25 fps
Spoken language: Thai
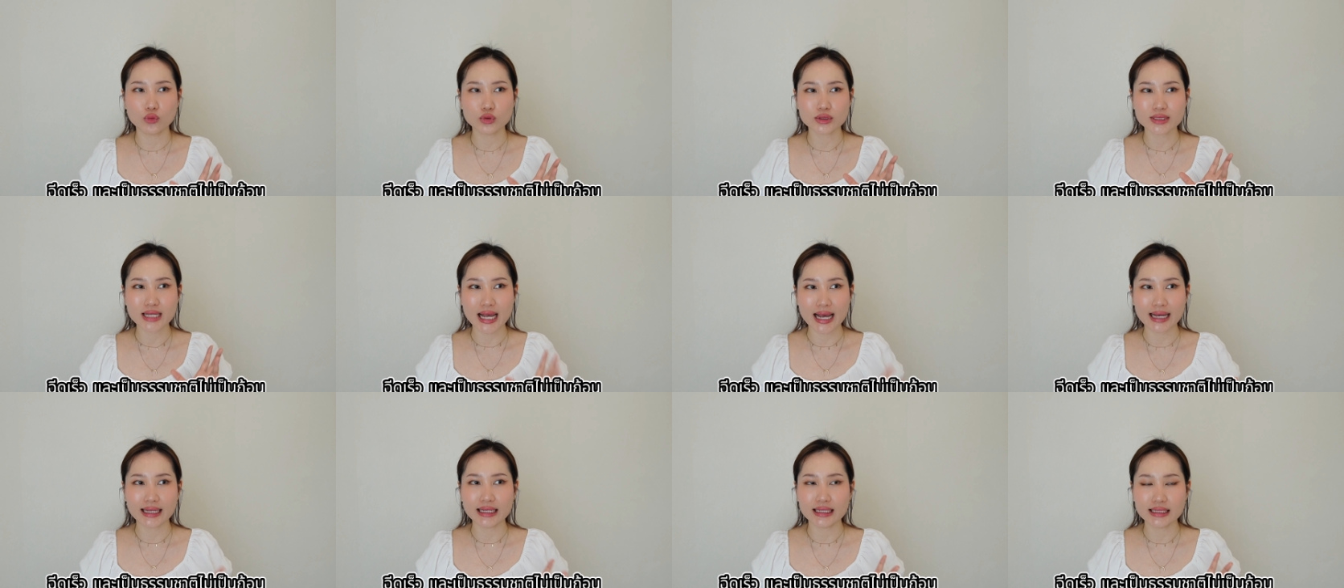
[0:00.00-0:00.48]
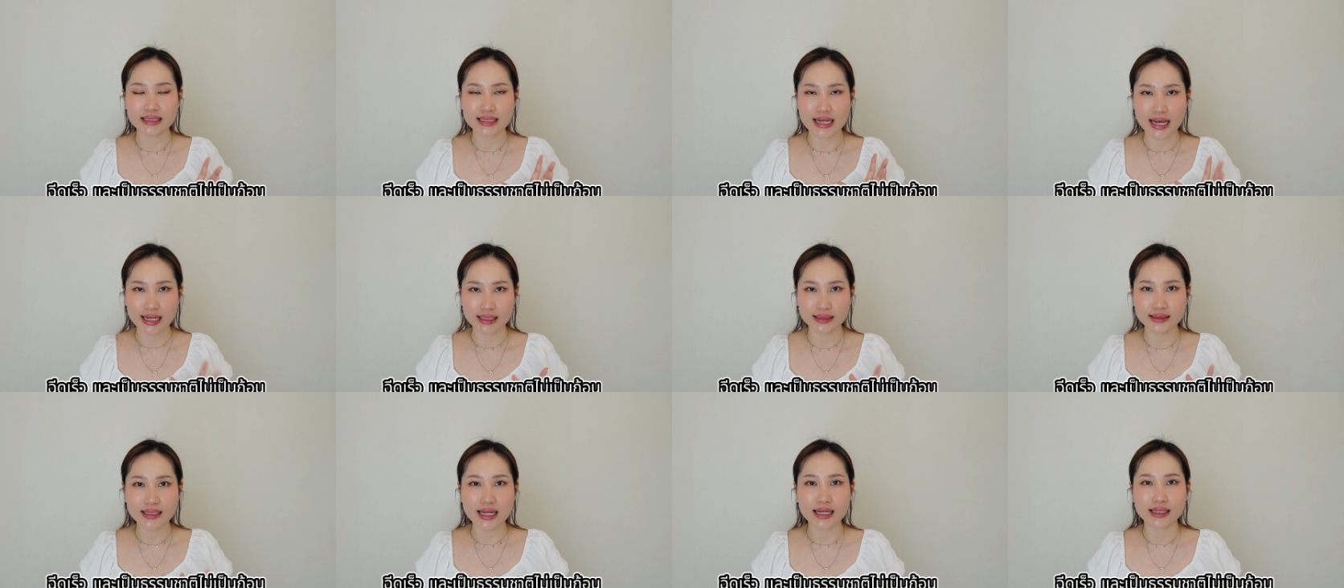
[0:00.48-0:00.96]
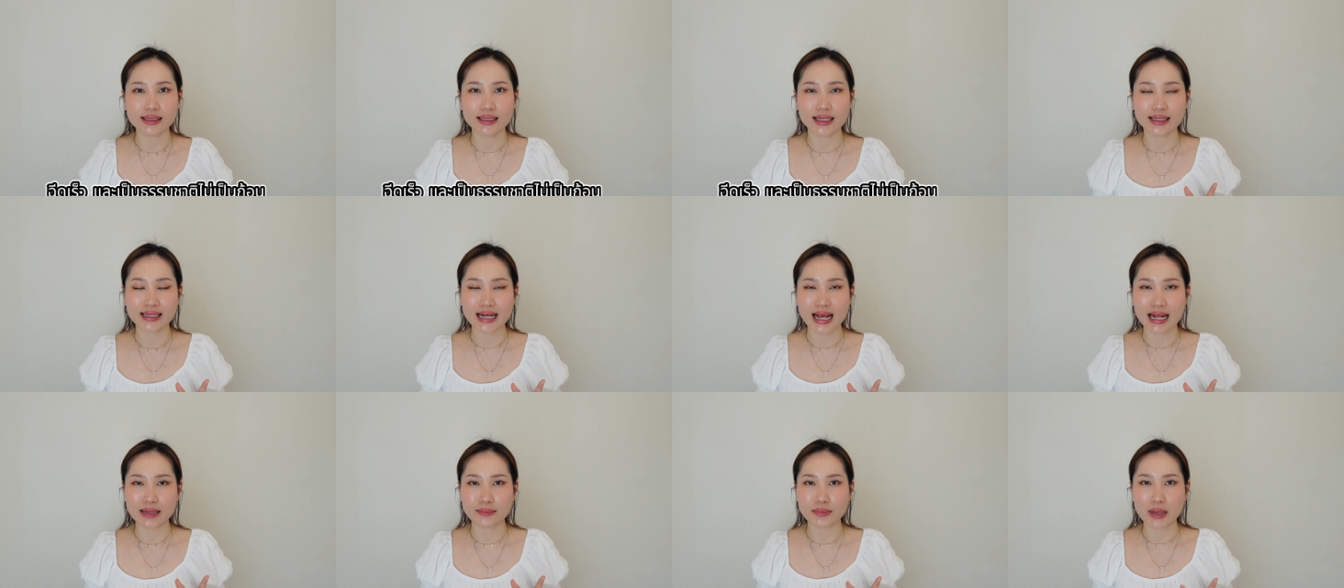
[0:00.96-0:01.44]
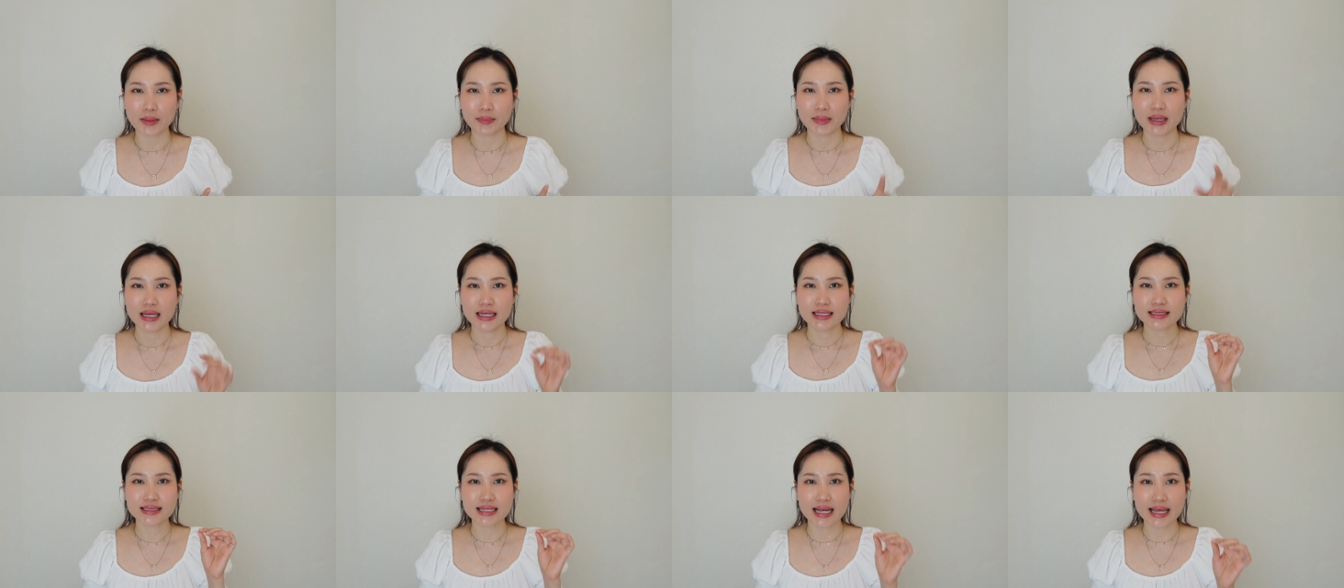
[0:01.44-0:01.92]
ใช้เทคนิคในการแบบ
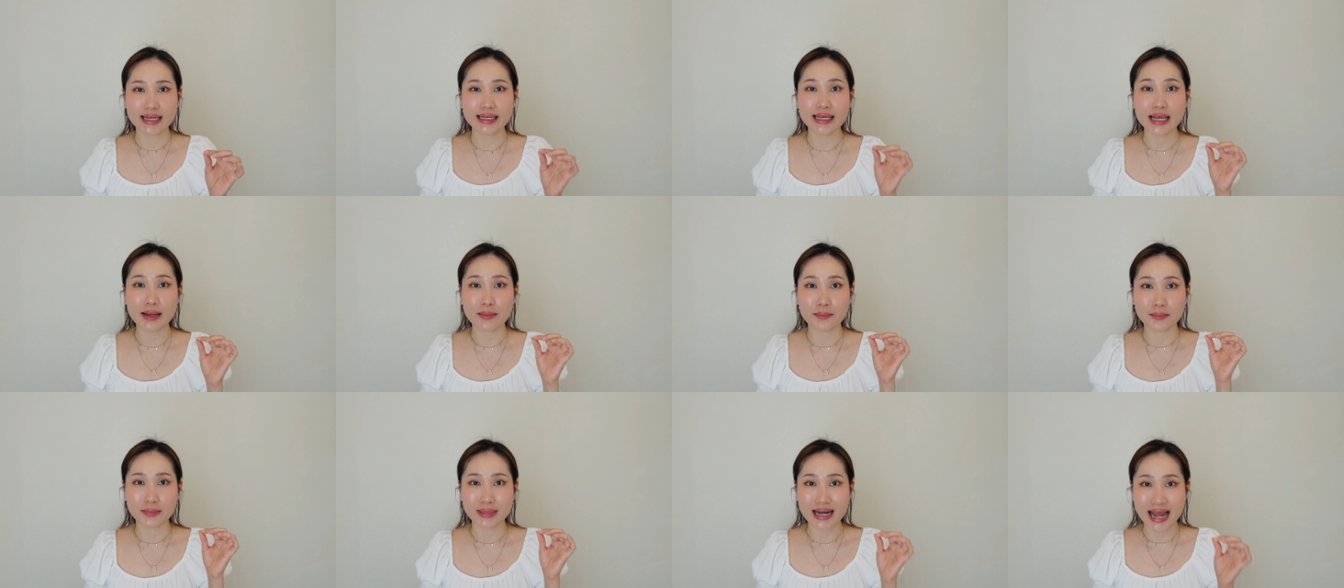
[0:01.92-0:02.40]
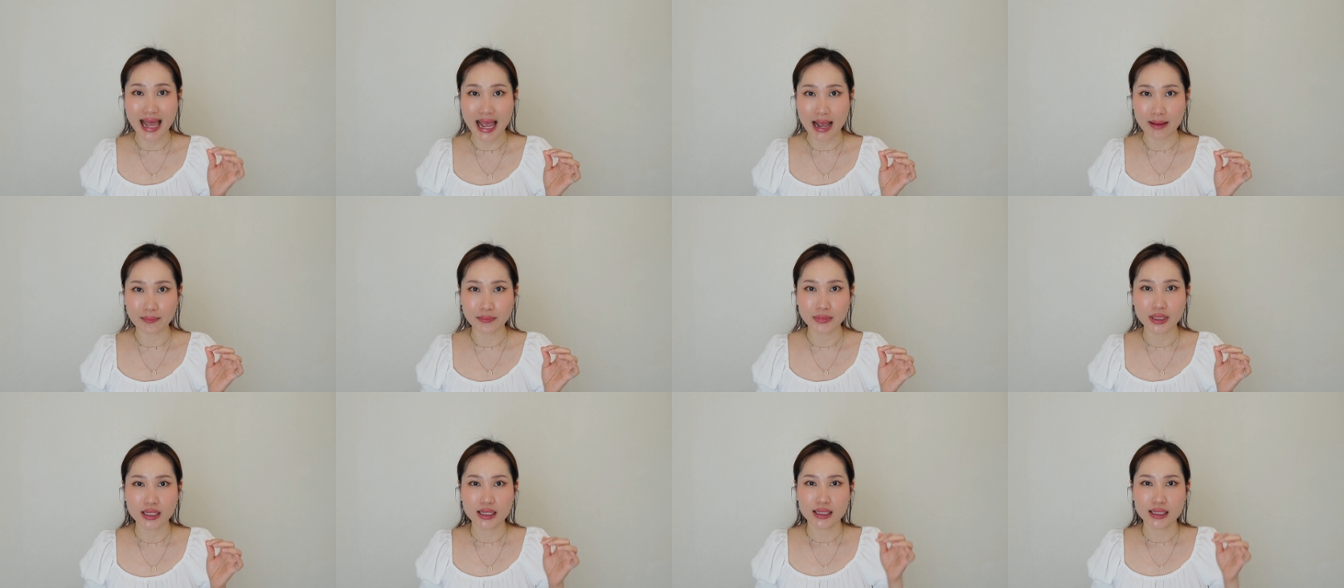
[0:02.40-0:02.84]
ใช้เข็มแหลม